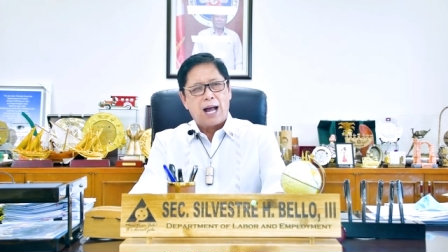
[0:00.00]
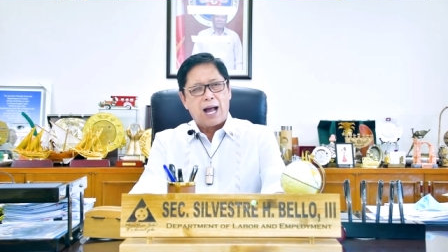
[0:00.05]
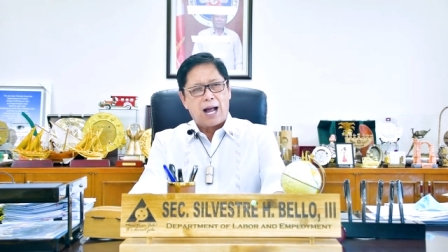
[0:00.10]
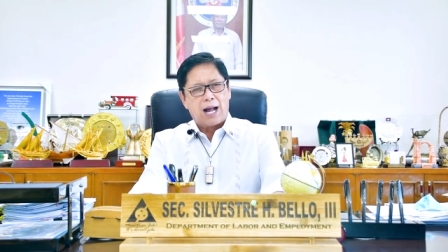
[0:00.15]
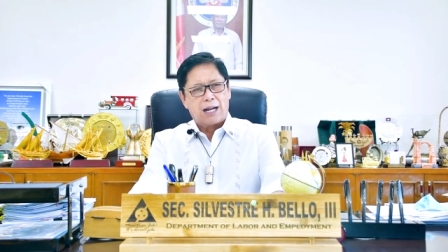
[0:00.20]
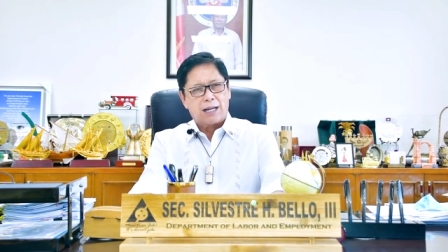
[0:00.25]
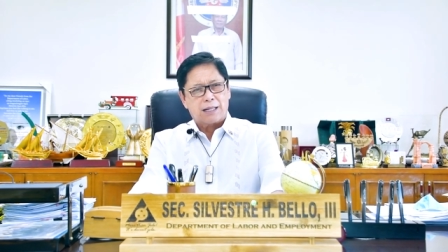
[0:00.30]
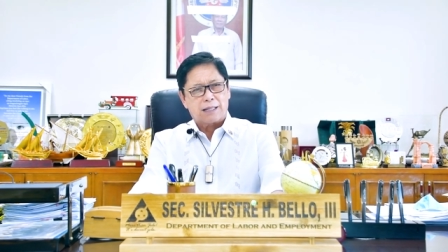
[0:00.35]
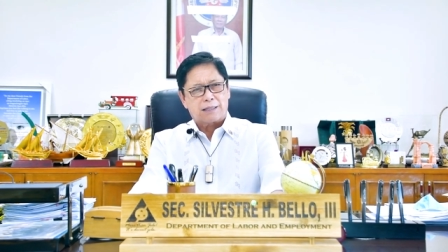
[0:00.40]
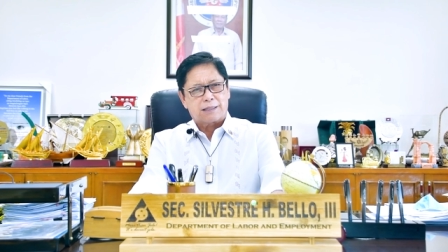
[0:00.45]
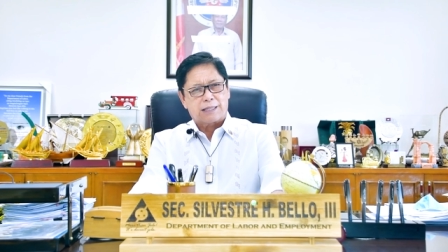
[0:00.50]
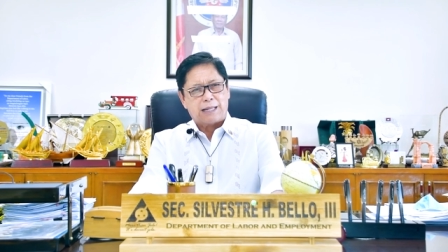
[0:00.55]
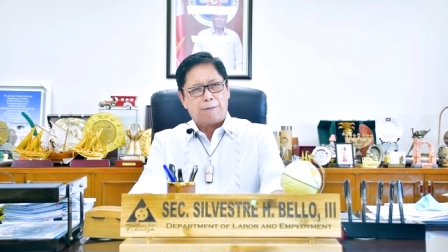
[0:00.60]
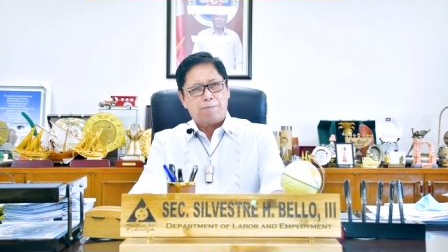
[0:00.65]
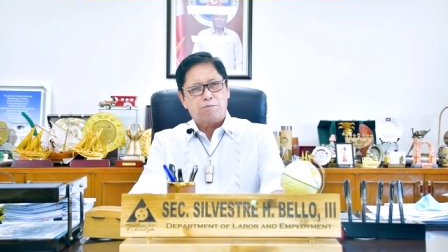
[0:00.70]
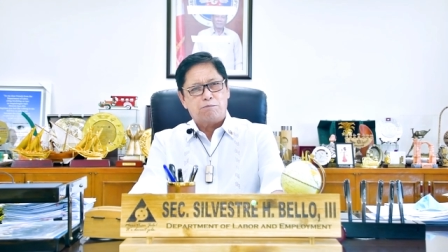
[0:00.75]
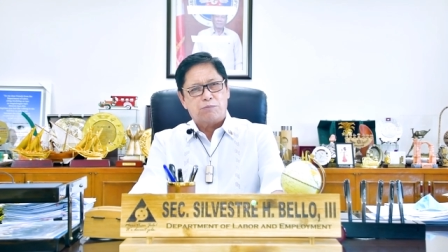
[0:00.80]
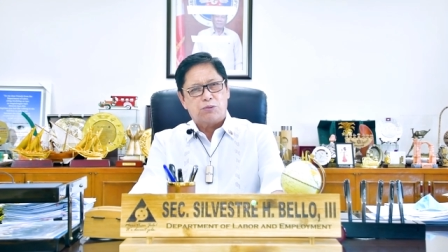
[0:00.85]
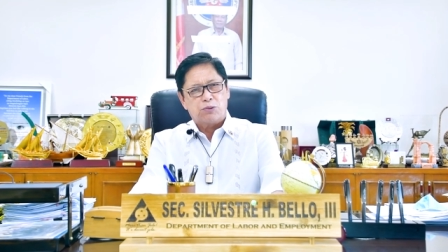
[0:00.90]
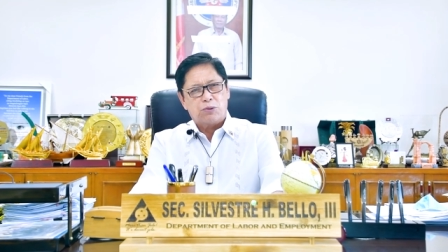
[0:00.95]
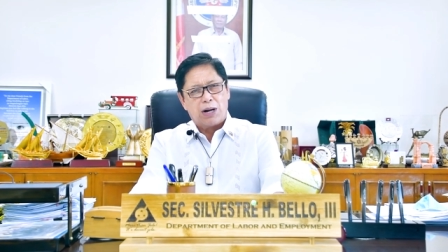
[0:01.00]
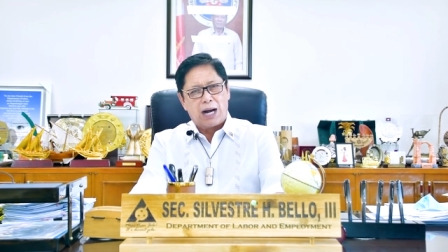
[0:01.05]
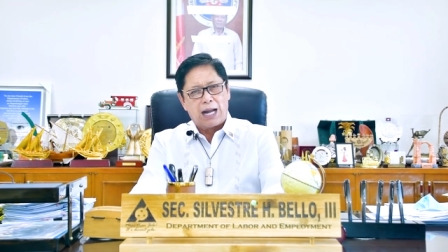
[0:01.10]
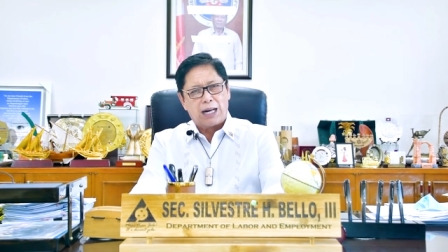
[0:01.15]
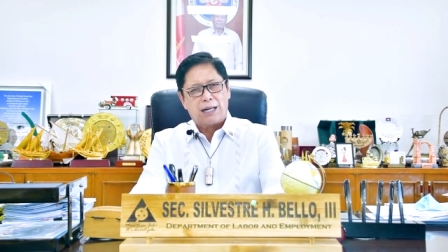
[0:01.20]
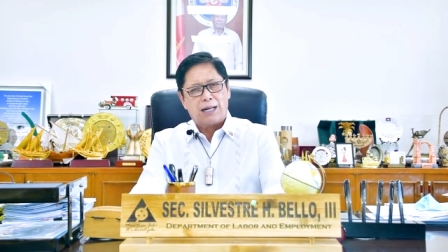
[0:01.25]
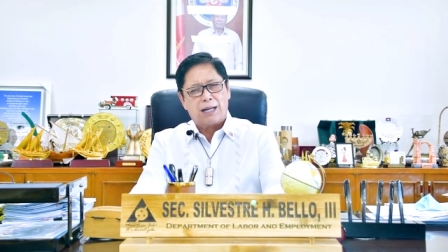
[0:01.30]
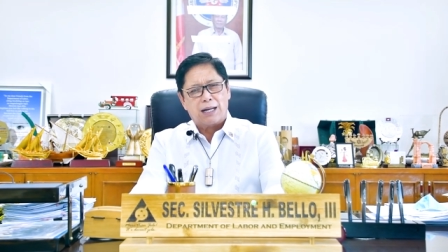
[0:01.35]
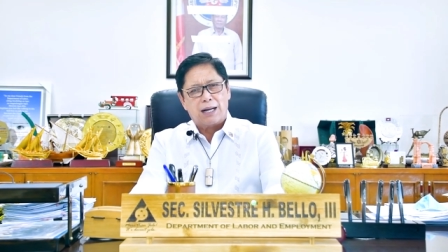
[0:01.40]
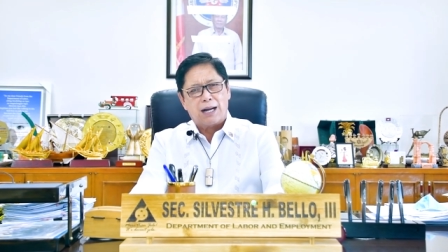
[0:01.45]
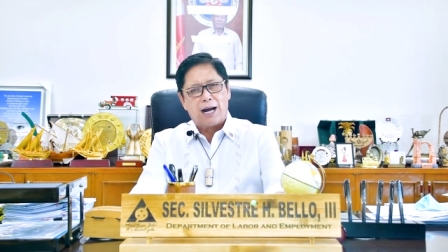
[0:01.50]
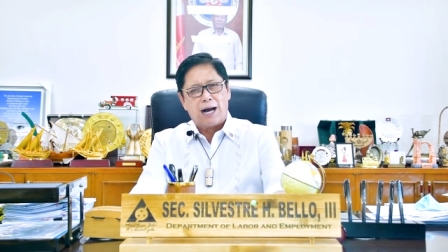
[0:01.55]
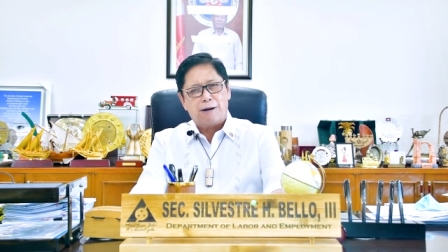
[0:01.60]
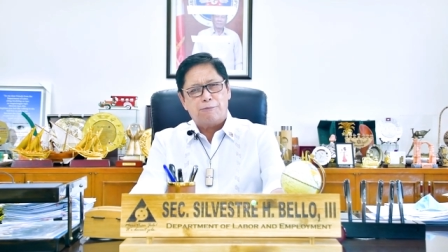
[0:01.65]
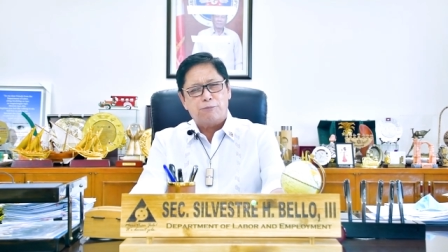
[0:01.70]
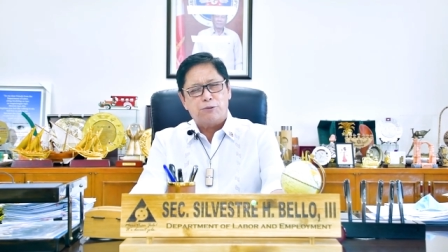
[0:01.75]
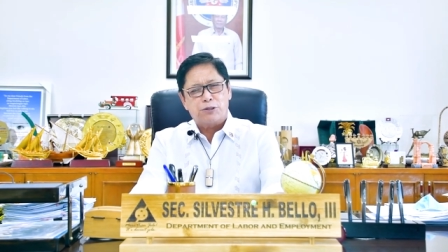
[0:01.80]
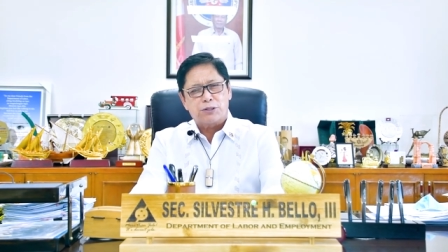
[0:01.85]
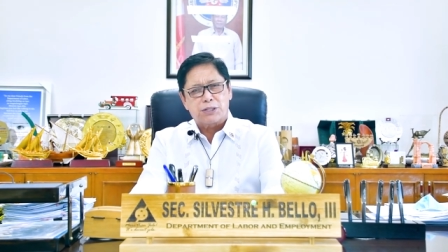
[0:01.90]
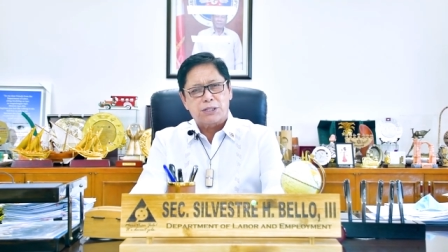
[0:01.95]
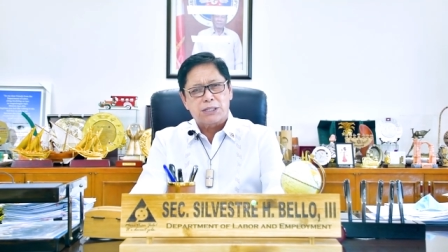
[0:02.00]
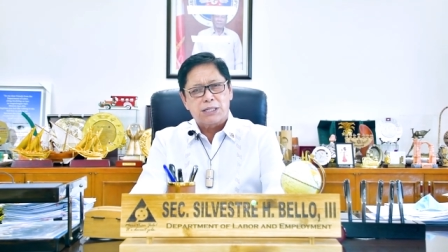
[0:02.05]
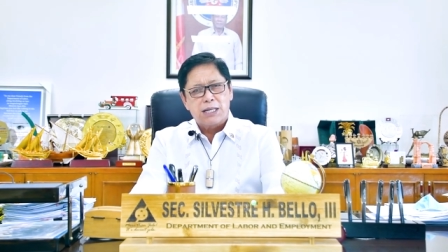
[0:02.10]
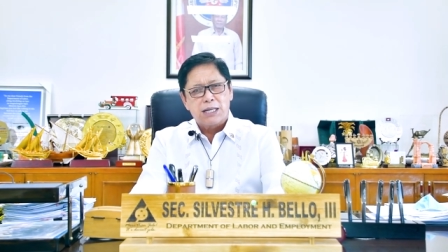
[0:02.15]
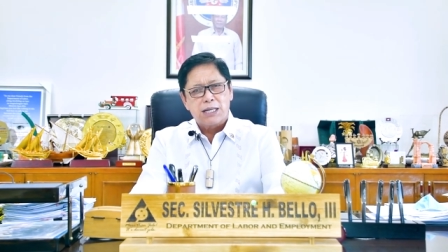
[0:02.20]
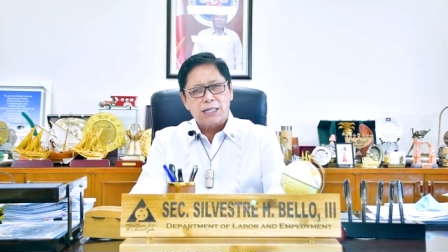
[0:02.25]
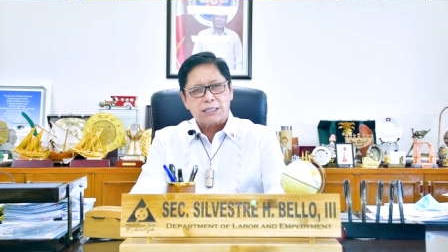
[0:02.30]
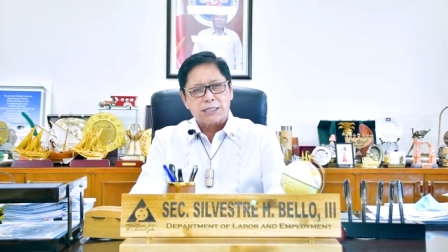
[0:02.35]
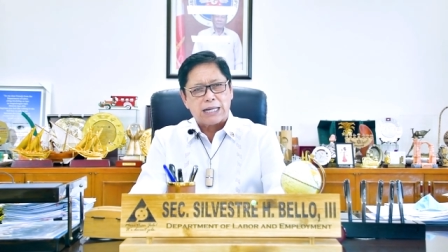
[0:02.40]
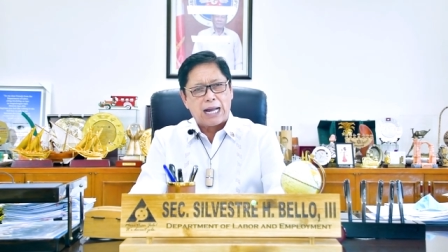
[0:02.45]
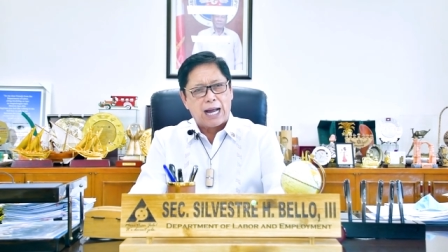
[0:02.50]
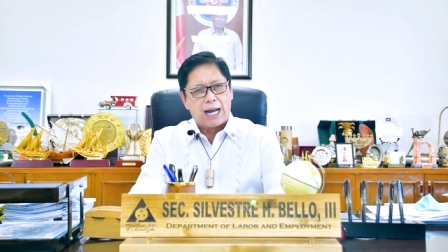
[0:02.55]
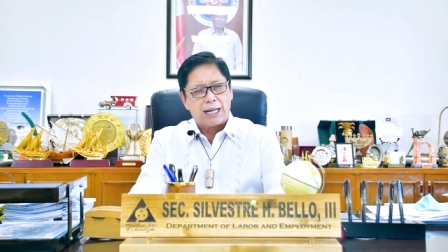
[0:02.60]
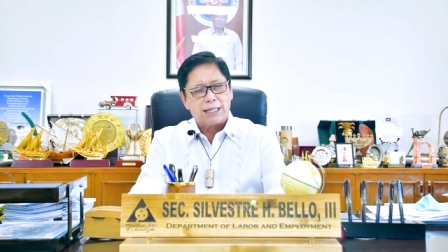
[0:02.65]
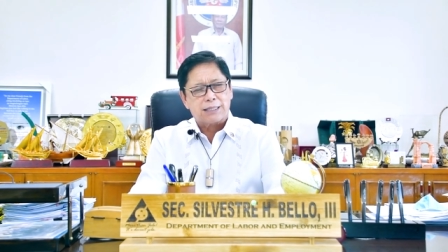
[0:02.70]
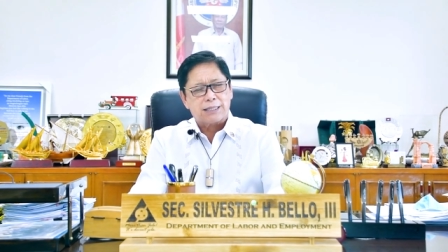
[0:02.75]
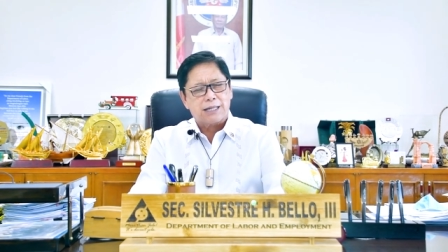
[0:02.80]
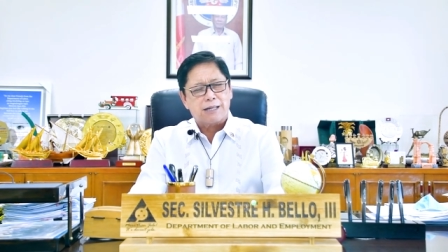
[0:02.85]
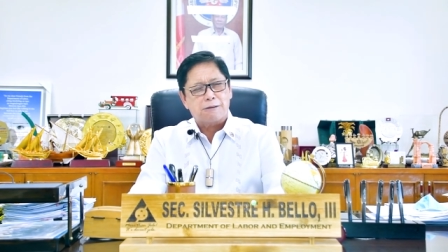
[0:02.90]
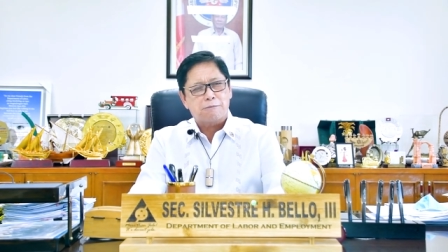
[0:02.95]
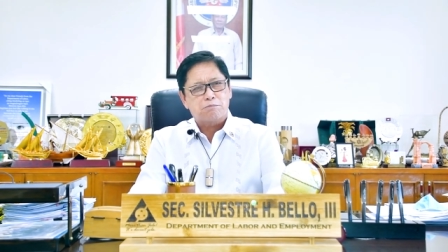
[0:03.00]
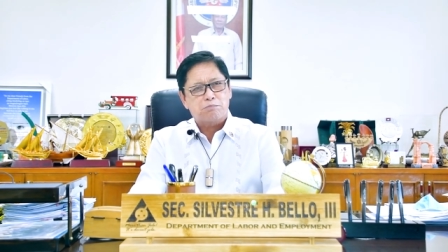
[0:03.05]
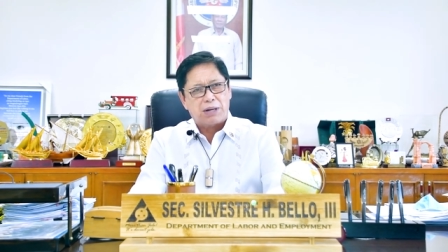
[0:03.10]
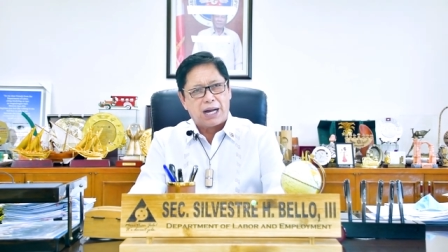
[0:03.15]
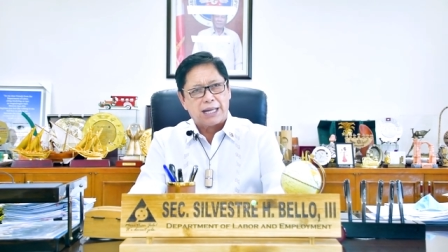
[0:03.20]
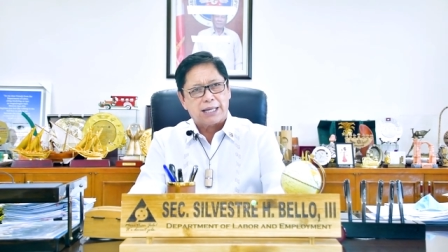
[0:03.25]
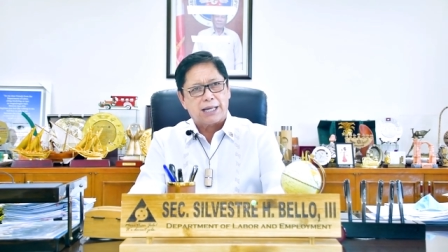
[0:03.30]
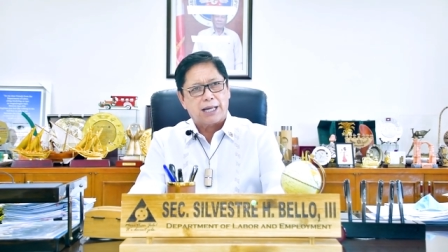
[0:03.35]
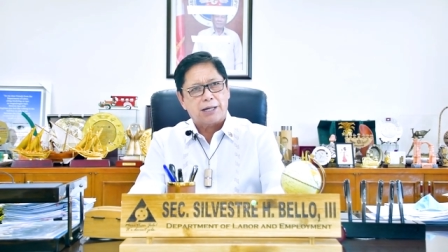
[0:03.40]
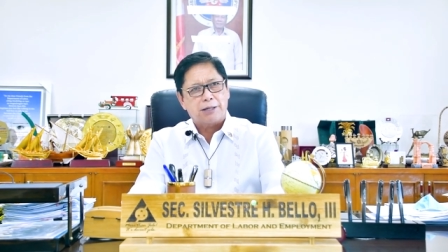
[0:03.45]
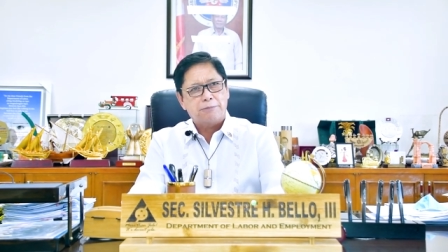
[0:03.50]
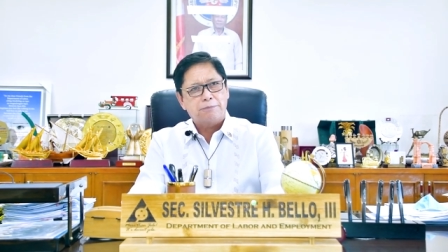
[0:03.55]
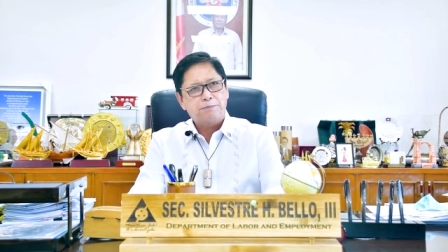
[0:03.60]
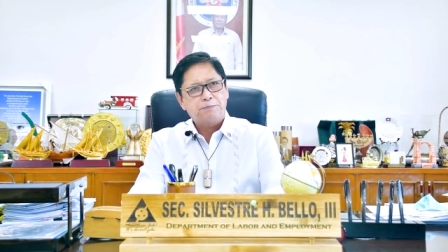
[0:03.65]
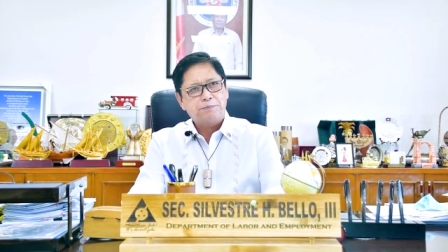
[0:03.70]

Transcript: ang dambuhalang hamon sa ating bayan.